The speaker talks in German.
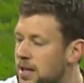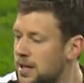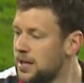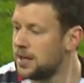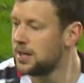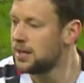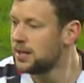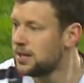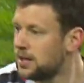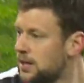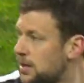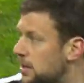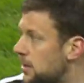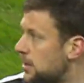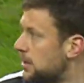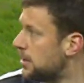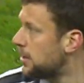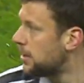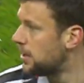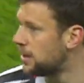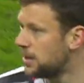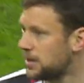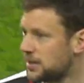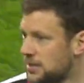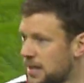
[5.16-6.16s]
steht Marco
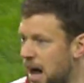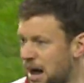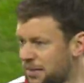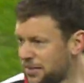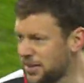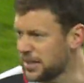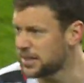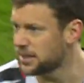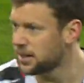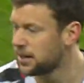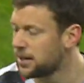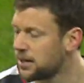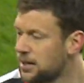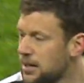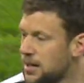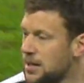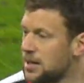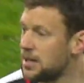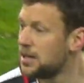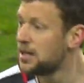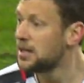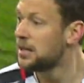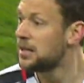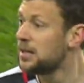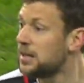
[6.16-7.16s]
Russ wieder auf dem
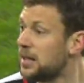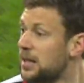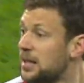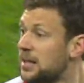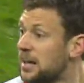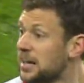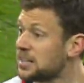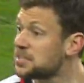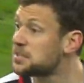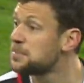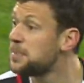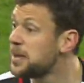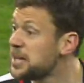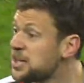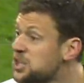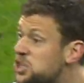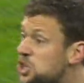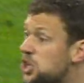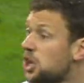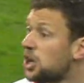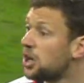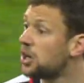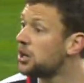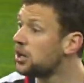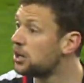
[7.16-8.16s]
Fußballplatz,
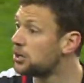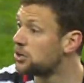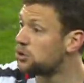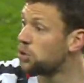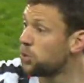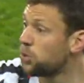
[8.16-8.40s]
genießt